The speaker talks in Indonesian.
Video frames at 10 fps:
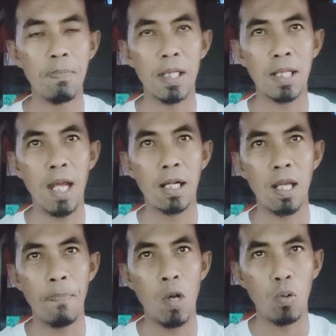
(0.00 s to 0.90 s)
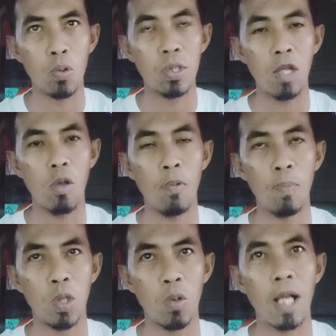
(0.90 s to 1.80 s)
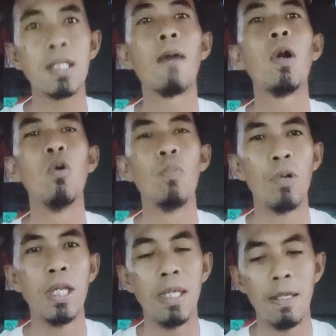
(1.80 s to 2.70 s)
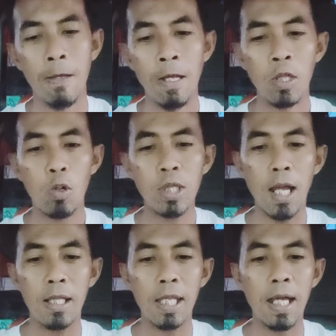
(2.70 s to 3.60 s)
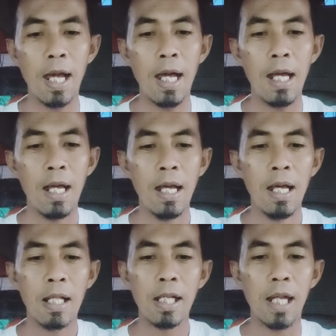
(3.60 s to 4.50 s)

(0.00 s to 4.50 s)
pasti biasanya ada yang pengurusnya ataupun petugas yang menghubungi terus yang ketiga